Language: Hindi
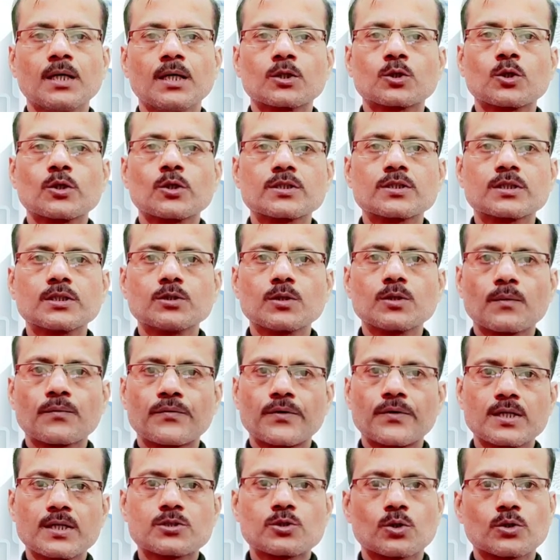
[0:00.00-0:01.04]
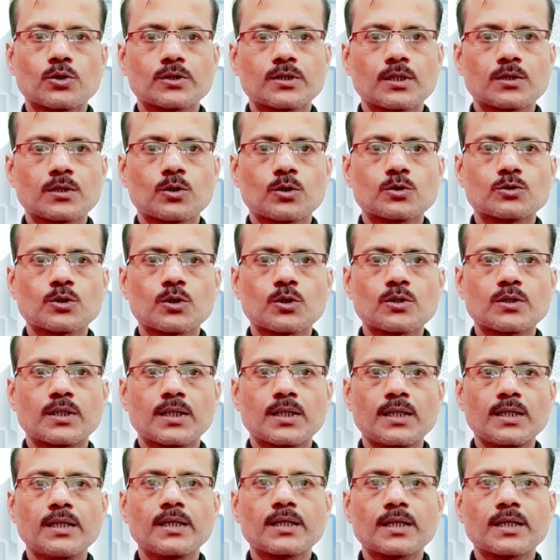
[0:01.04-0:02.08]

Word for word: तो इसकी जो फीस होती है दोस्तों दिल्ली